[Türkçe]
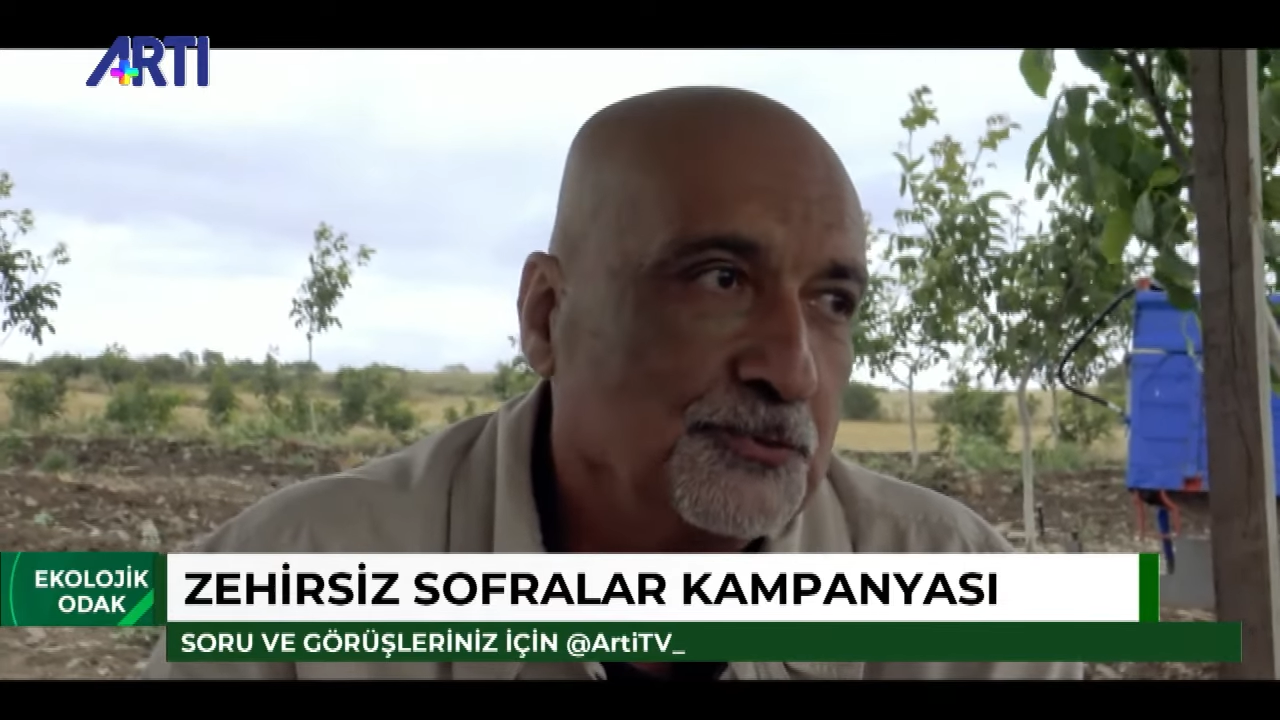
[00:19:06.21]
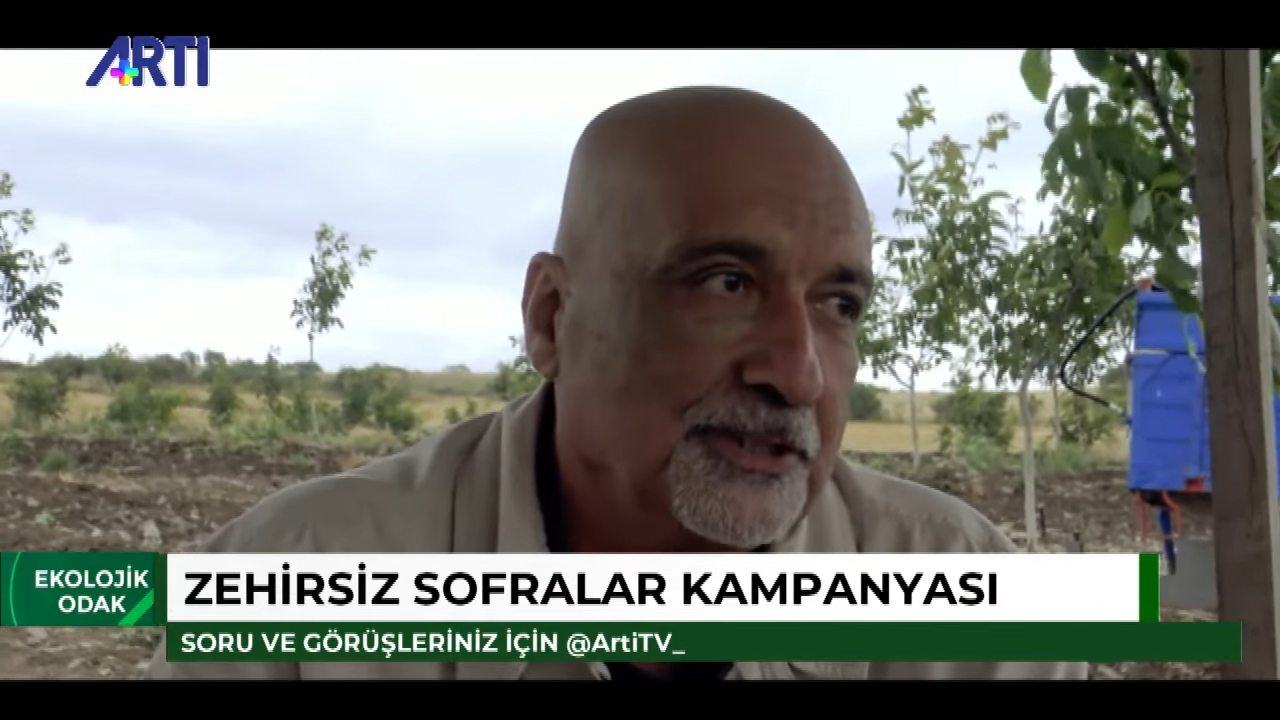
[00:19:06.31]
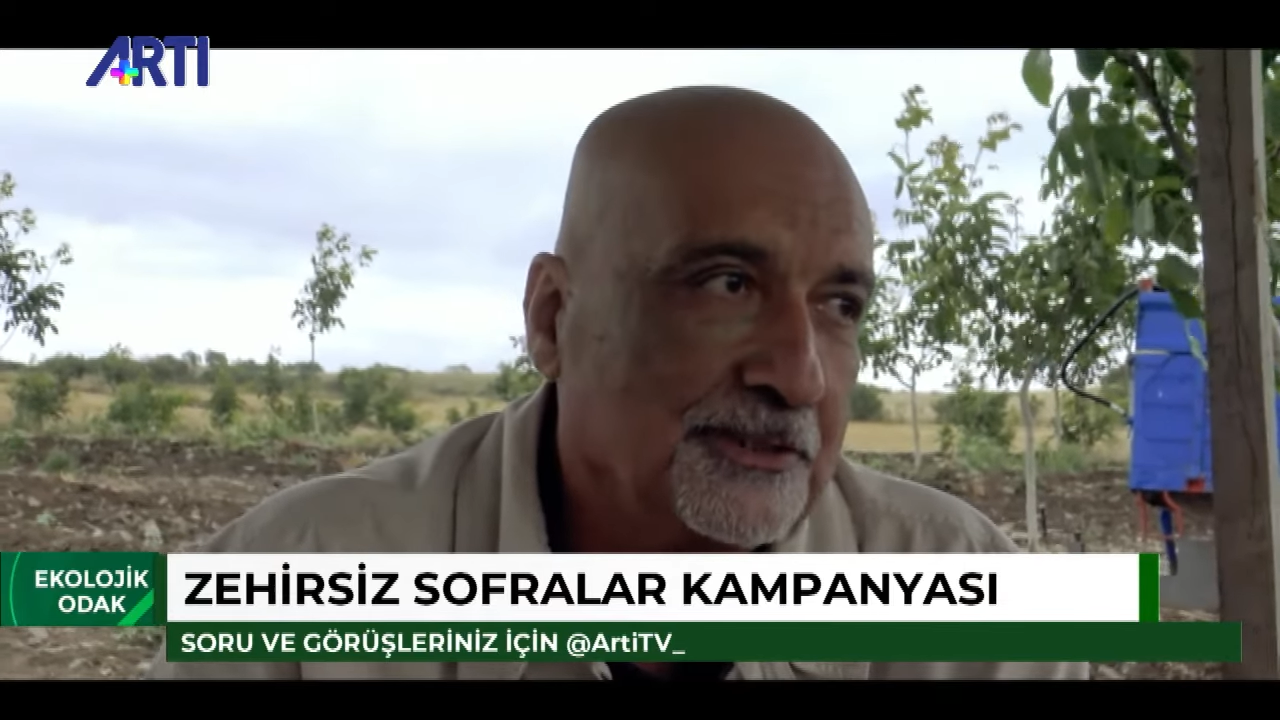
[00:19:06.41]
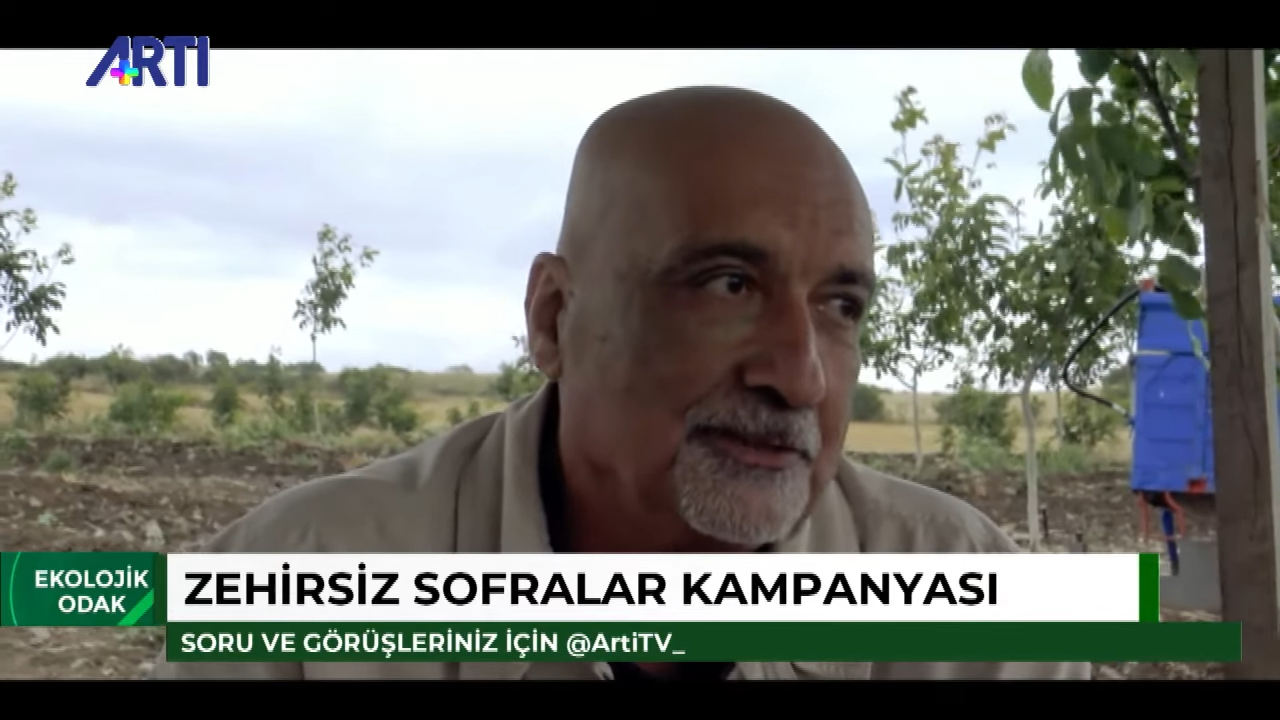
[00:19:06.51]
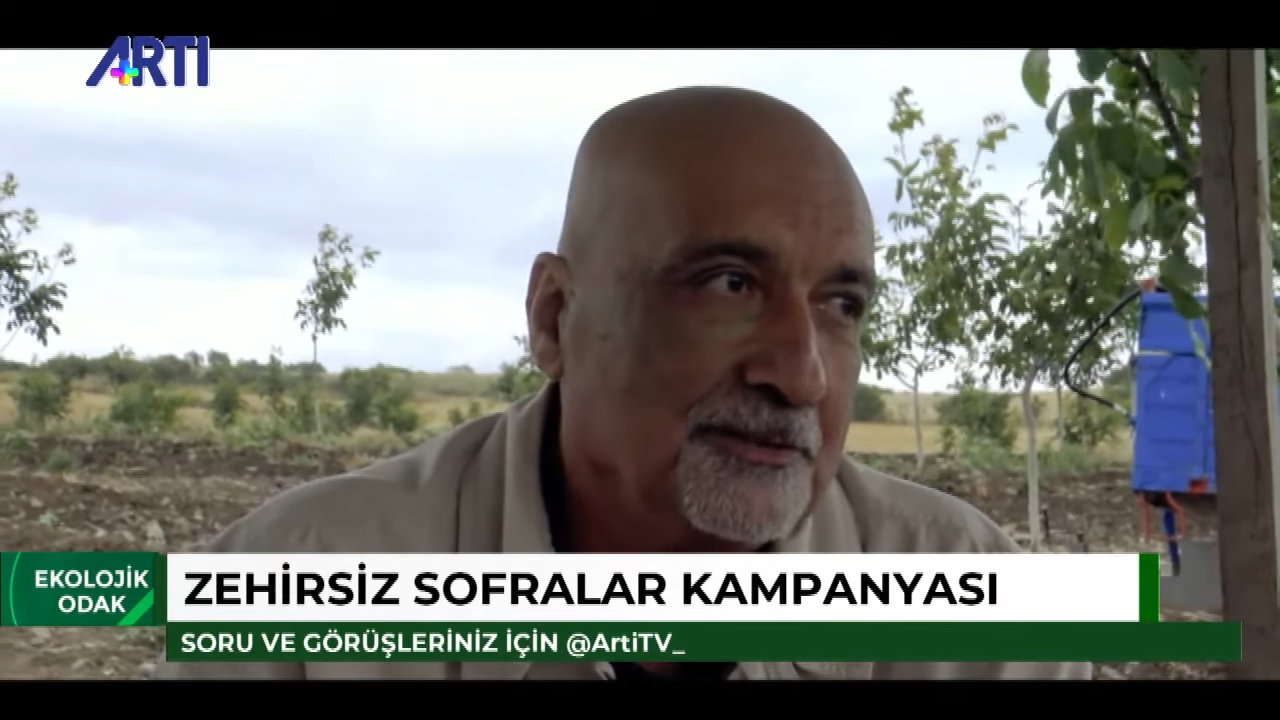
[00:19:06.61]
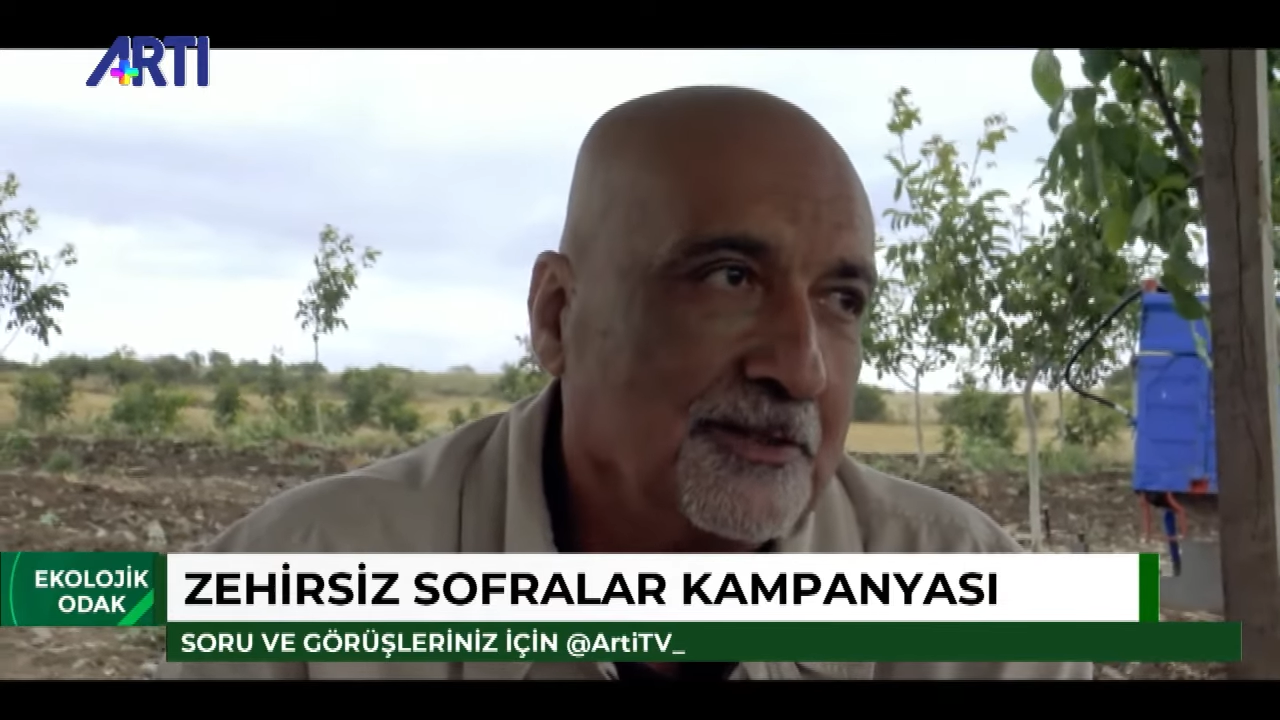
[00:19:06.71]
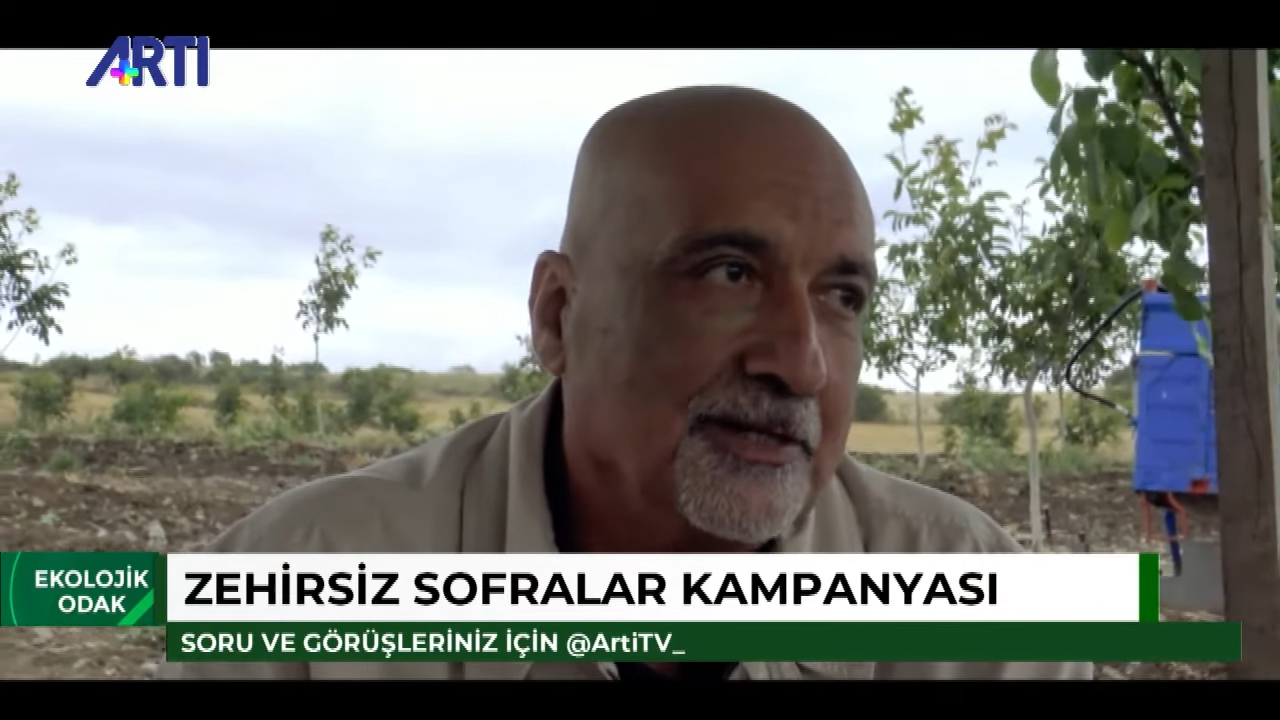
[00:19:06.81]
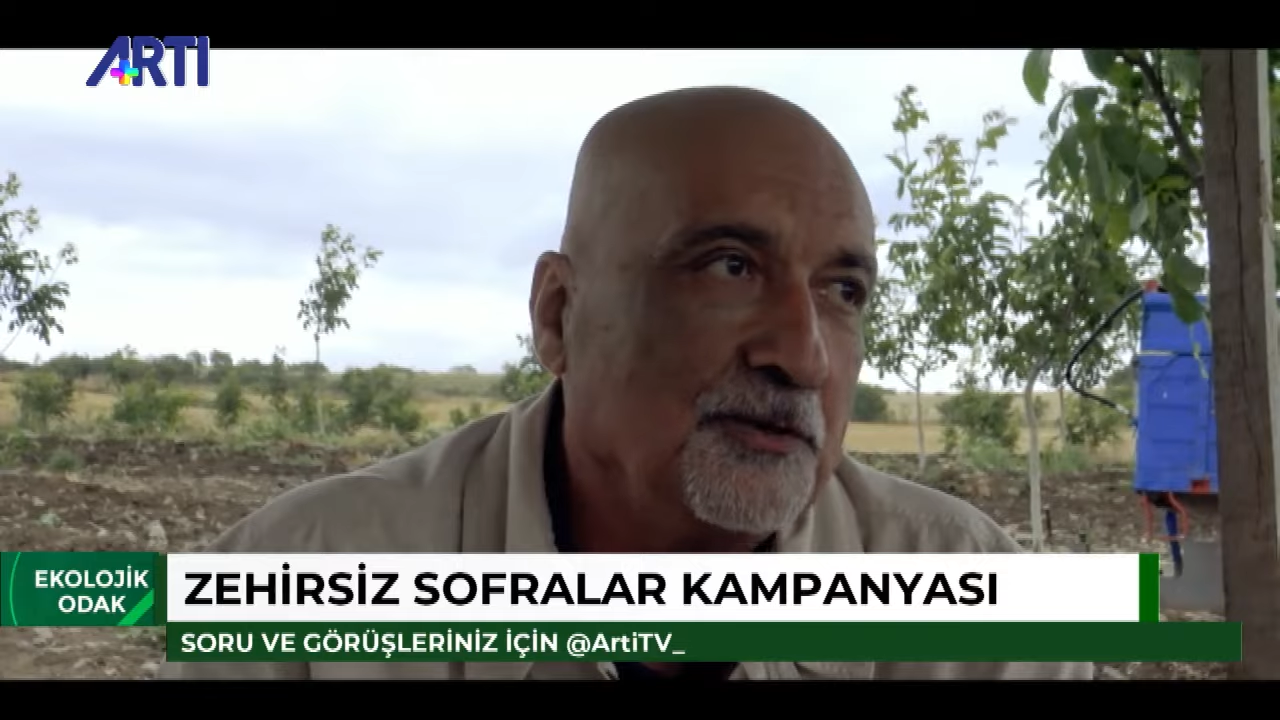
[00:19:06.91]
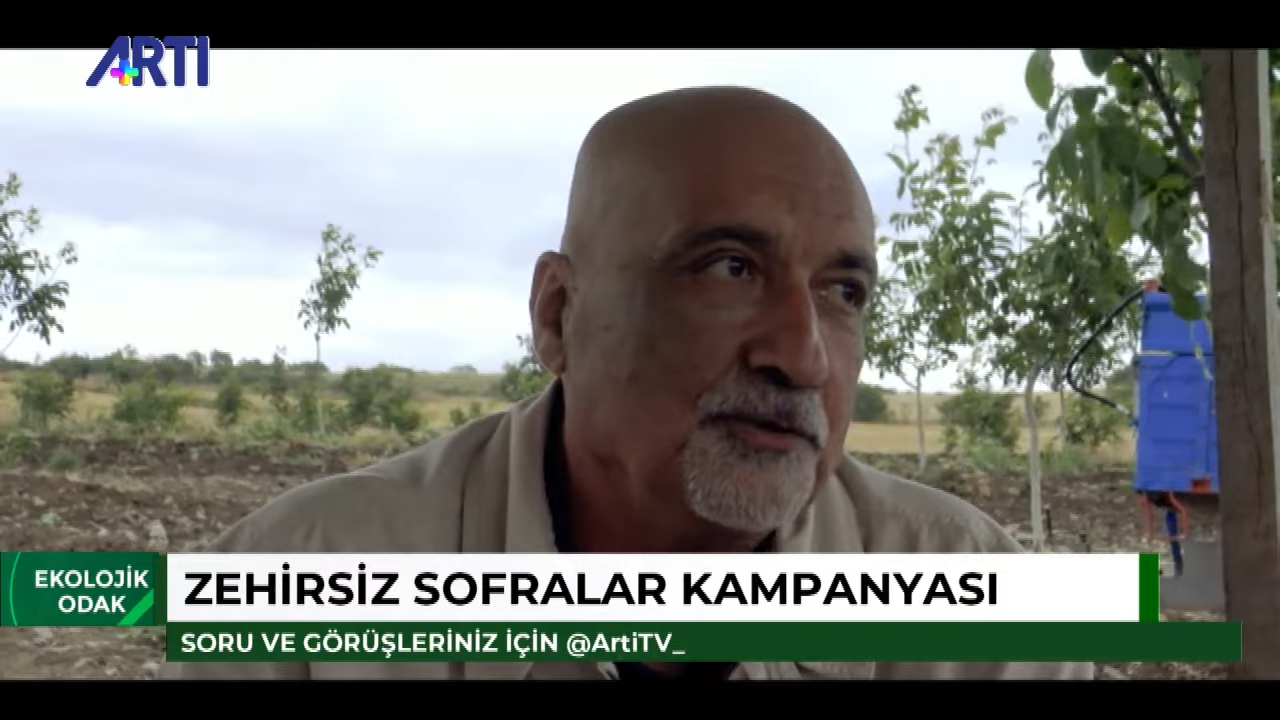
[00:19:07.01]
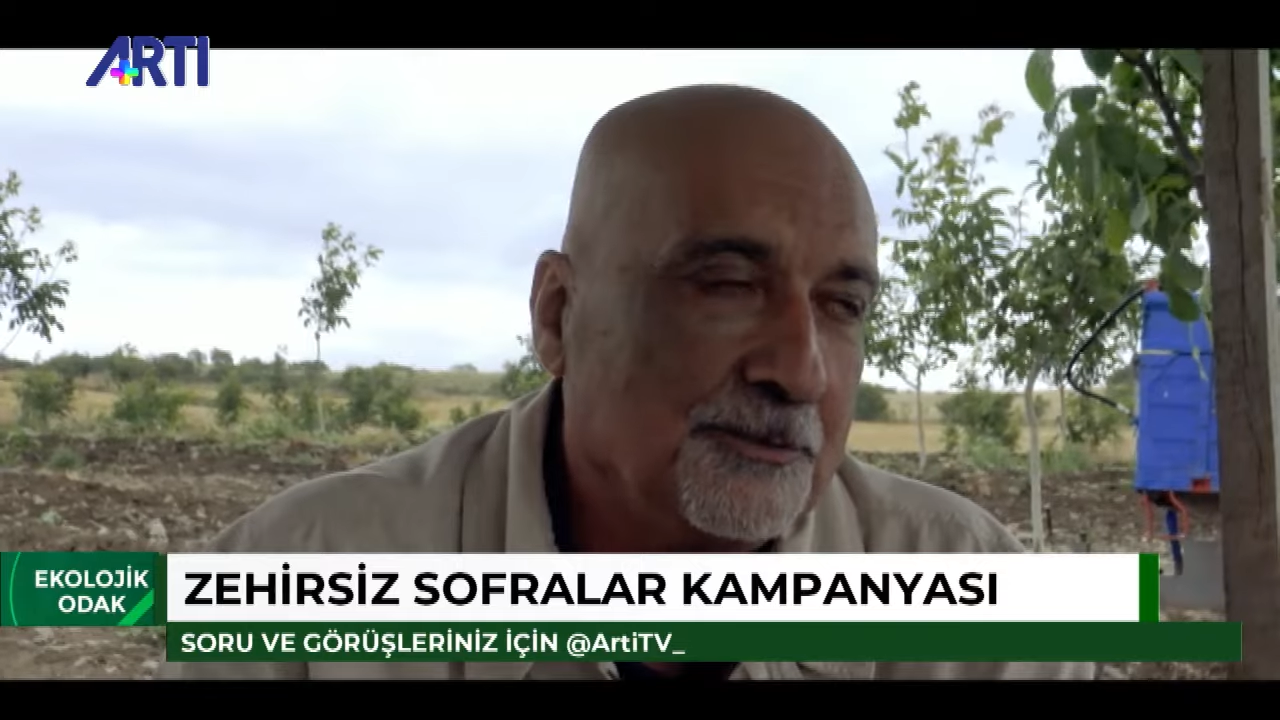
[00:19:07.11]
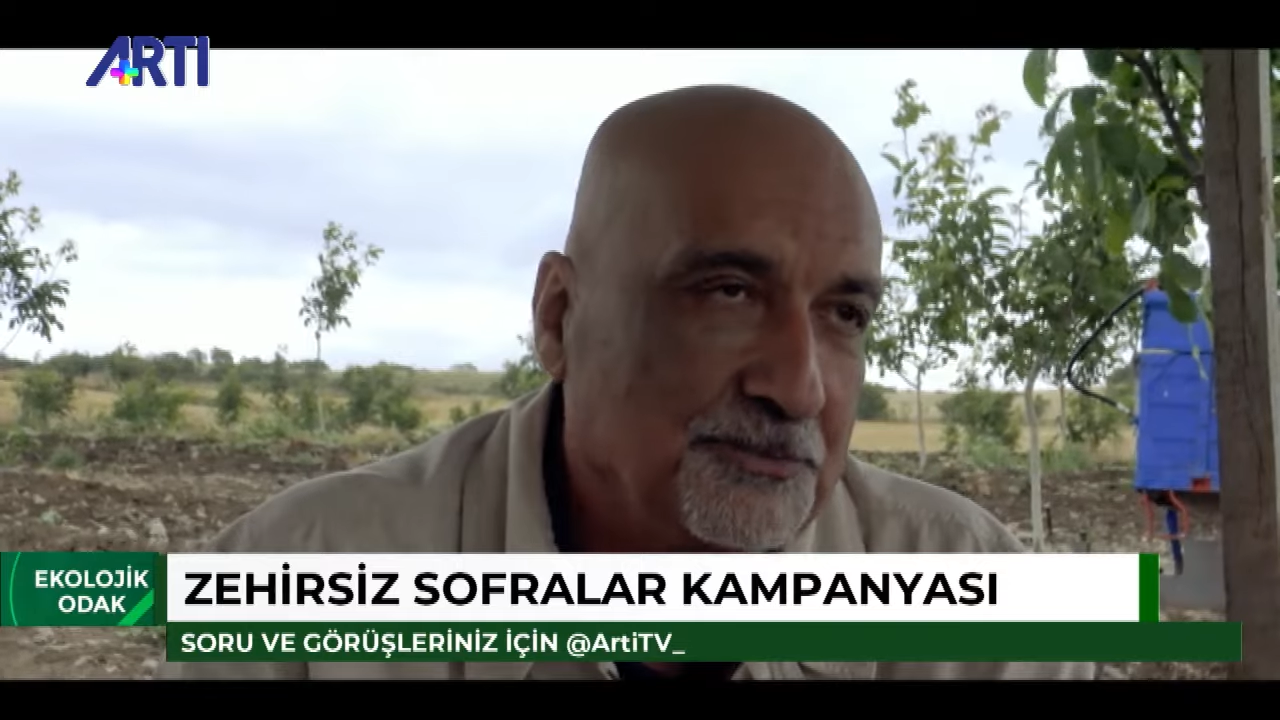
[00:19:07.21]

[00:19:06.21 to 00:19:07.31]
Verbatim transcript: Bunların en